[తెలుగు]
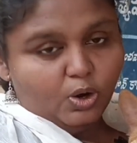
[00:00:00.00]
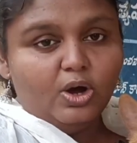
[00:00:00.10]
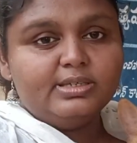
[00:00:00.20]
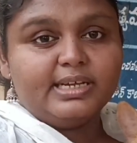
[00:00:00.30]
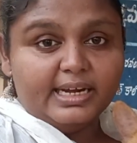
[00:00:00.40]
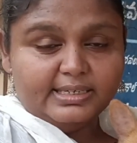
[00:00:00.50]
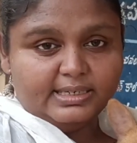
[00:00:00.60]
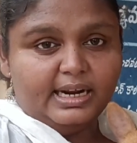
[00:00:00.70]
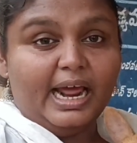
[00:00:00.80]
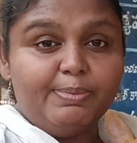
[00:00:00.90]
డాగ్స్
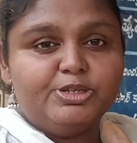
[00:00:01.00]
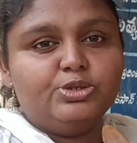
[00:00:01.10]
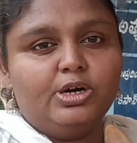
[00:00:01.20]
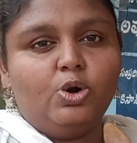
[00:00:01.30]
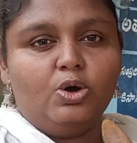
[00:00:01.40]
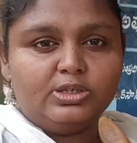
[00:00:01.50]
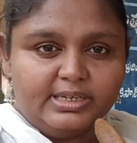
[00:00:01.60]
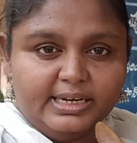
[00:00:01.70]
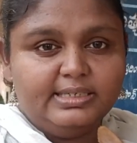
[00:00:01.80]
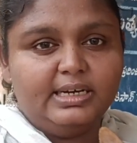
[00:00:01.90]
కరిసిన ర్యాబీస్ ఉన్న
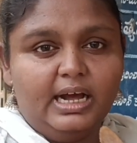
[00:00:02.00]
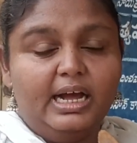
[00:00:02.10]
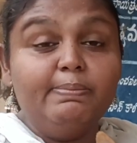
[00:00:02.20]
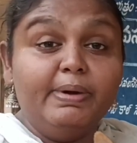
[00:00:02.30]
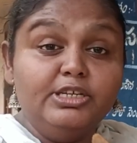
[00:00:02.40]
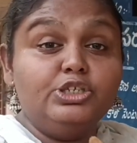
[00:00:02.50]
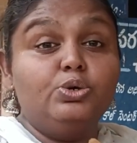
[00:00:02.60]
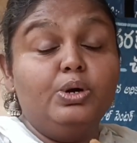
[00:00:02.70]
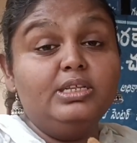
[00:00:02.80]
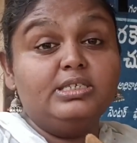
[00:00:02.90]
డాగ్స్ కరిసినా కానీ
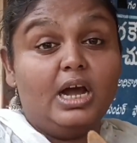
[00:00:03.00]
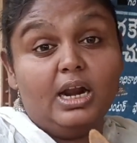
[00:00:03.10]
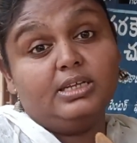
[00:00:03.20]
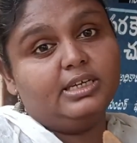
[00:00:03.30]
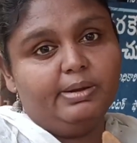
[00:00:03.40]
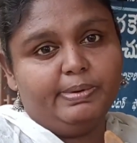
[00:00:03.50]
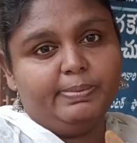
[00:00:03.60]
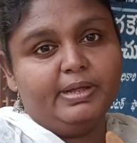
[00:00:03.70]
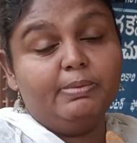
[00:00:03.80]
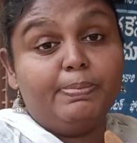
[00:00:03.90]
మనిషికి కూడా చాలా చాలా
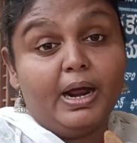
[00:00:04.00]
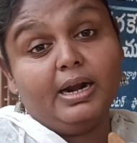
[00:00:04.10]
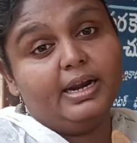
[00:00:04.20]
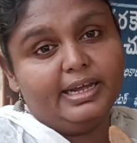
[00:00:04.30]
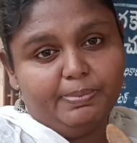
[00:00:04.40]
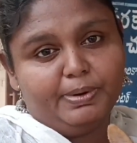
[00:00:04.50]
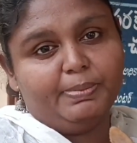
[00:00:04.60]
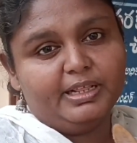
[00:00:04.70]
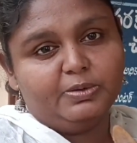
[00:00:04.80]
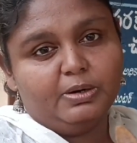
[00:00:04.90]
ప్రమాదం ప్రాణాలకే
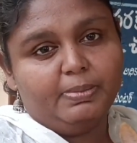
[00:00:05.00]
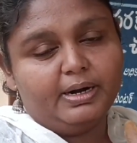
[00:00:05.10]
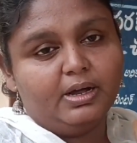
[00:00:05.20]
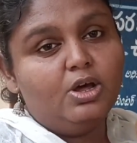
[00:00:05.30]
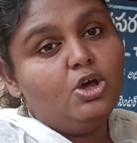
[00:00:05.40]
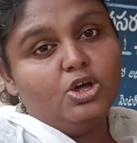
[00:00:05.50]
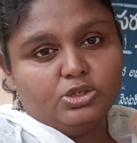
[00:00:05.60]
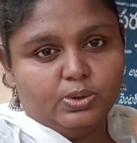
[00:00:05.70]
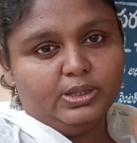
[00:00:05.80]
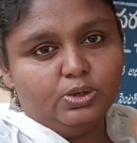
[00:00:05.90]
ప్రమాదం అనమాట
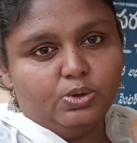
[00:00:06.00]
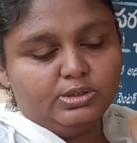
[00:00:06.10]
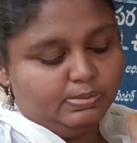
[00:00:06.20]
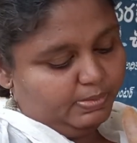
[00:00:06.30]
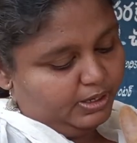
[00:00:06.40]
సో అందుకోసం